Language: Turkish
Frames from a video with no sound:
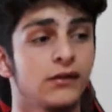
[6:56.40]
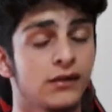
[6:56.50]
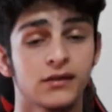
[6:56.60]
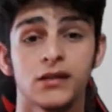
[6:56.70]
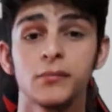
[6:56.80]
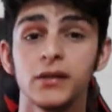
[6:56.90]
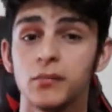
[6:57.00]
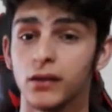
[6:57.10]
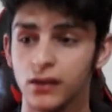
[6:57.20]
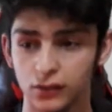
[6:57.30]
ya da ne
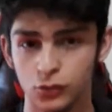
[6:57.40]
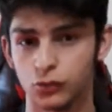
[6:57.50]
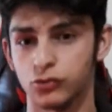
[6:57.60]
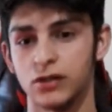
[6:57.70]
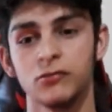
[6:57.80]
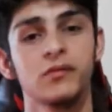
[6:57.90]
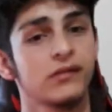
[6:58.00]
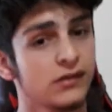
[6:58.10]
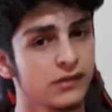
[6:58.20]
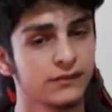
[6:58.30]
bileyim Allah korusun evimize
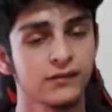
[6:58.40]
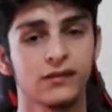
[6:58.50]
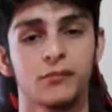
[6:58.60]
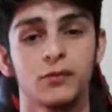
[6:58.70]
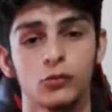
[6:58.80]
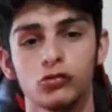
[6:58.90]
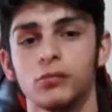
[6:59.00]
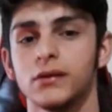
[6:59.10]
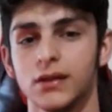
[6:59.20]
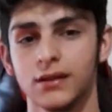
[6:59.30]
hırsız ya da bir
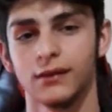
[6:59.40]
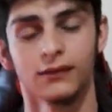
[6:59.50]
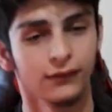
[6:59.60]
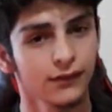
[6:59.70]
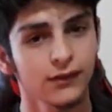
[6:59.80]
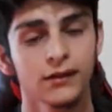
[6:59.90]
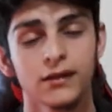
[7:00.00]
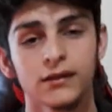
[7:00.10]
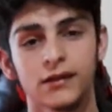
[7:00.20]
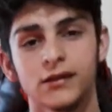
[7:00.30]
düşman adamlığında
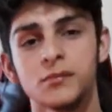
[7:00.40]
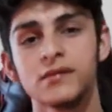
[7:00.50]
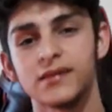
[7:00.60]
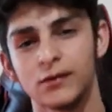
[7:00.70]
kendimizi